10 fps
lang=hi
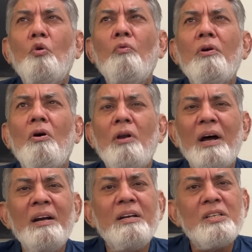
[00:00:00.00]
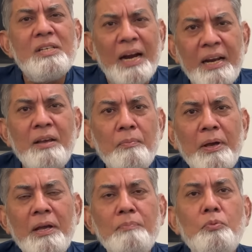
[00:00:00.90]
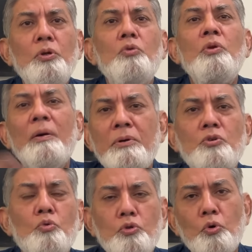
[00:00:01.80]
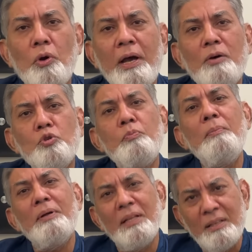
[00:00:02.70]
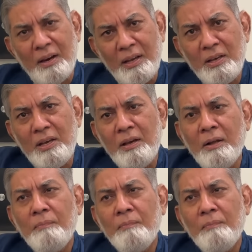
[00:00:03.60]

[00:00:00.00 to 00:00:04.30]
ओवरऑल अंडरस्टैंडिंग में पूरी दुनिया में जो कुछ हो रहा है उसमें मदद करेंगी